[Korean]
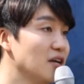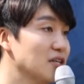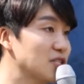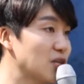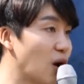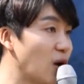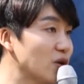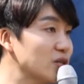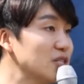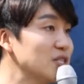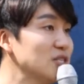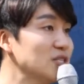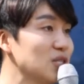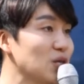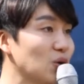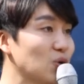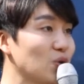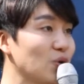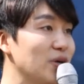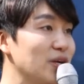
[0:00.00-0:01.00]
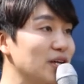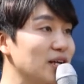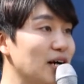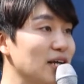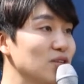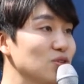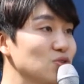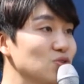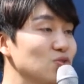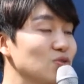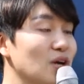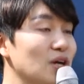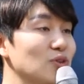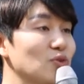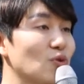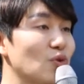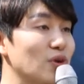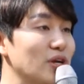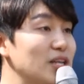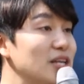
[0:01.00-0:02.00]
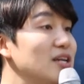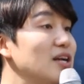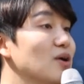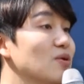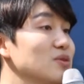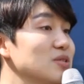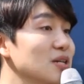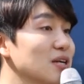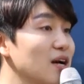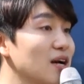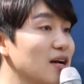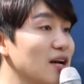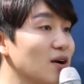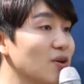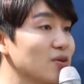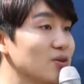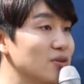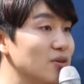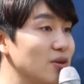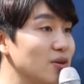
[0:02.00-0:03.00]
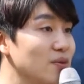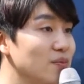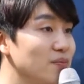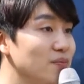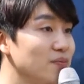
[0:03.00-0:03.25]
정신적으로 일을 하는 순간도 일이라고 생각을 하거든요.